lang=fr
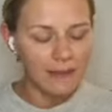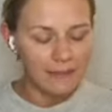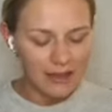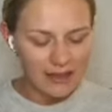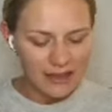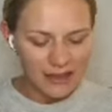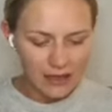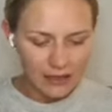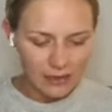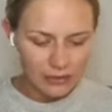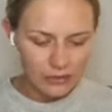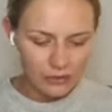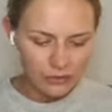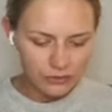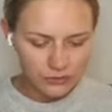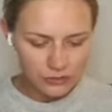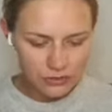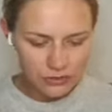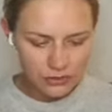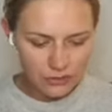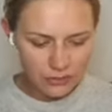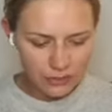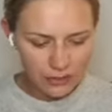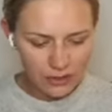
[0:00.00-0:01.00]
la manière de
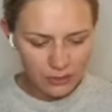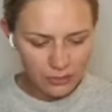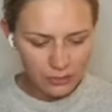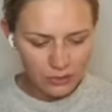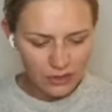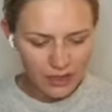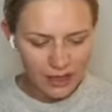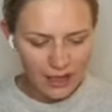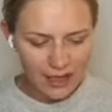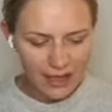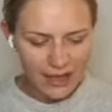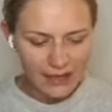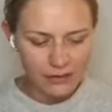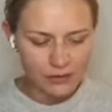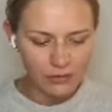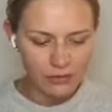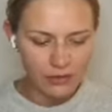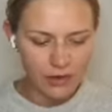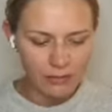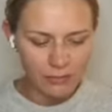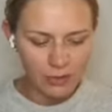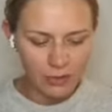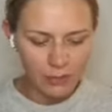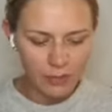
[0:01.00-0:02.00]
fonctionner, en tout cas
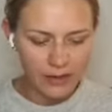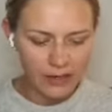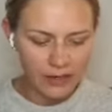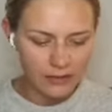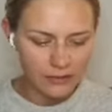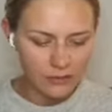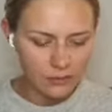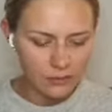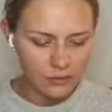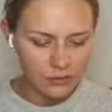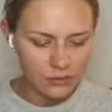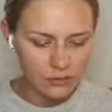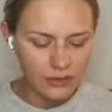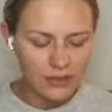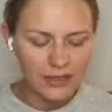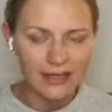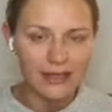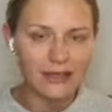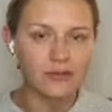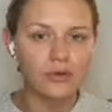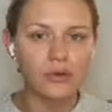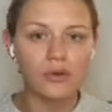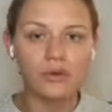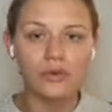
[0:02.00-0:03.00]
actuellement par exemple sur
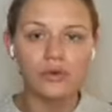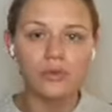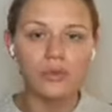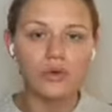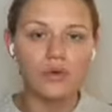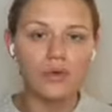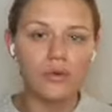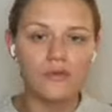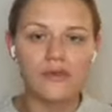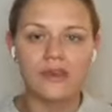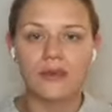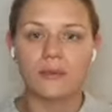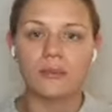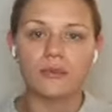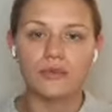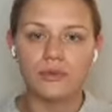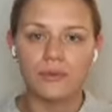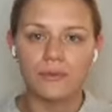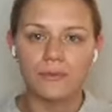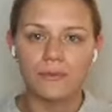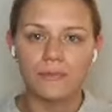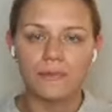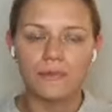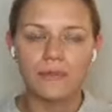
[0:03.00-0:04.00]
les réseaux, ne me convient
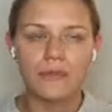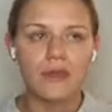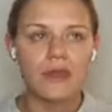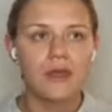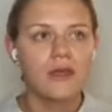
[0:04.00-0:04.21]
plus.